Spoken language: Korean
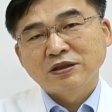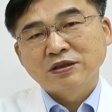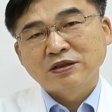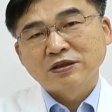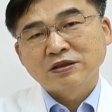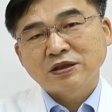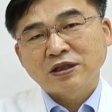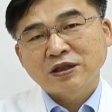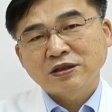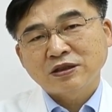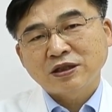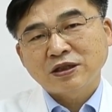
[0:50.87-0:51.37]

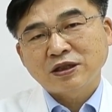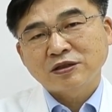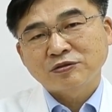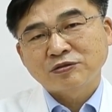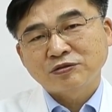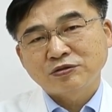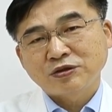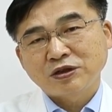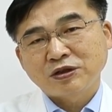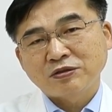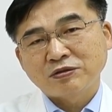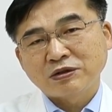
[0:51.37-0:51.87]

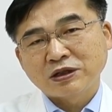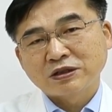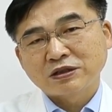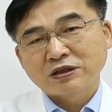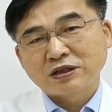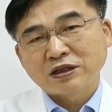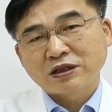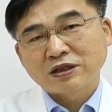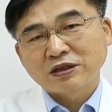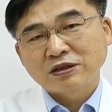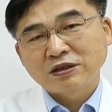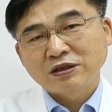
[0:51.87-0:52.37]
상당수의
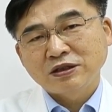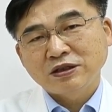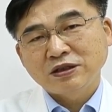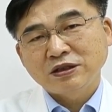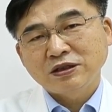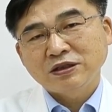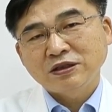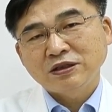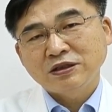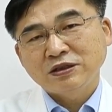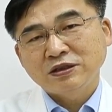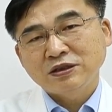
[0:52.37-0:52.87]

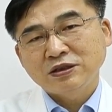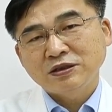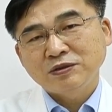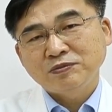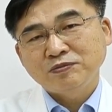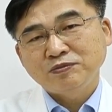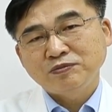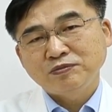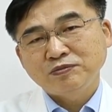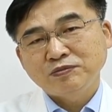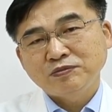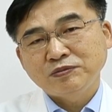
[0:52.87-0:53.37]
환자들이
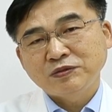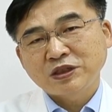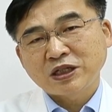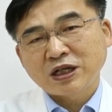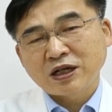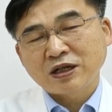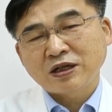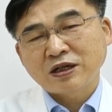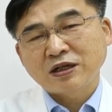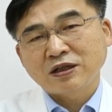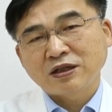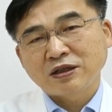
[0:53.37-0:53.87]

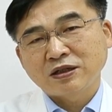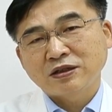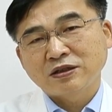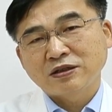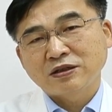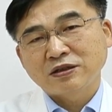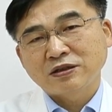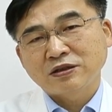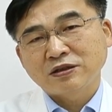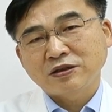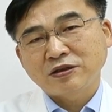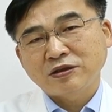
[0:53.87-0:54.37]
심장
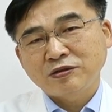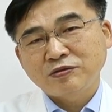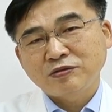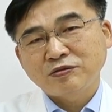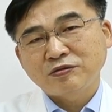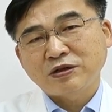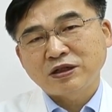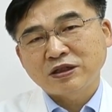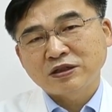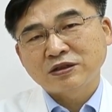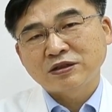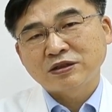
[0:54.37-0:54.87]

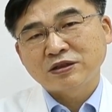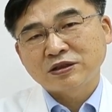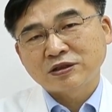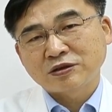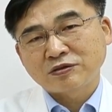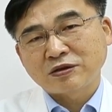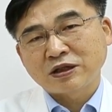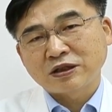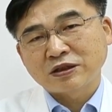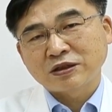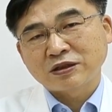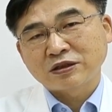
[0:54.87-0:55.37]
혈관
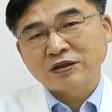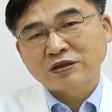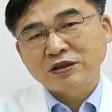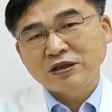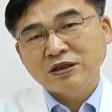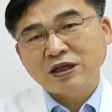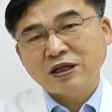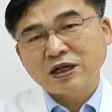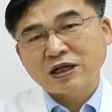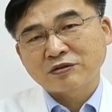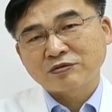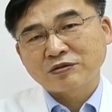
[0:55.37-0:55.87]

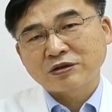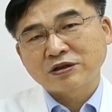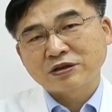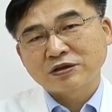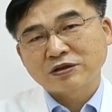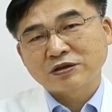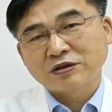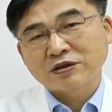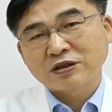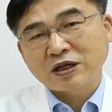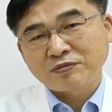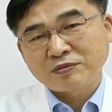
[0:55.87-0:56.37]
질환이
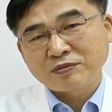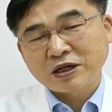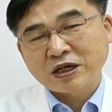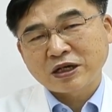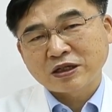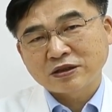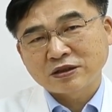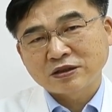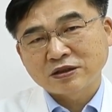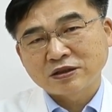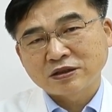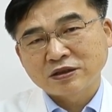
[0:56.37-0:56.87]
악화돼서
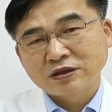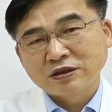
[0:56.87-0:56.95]
사망하는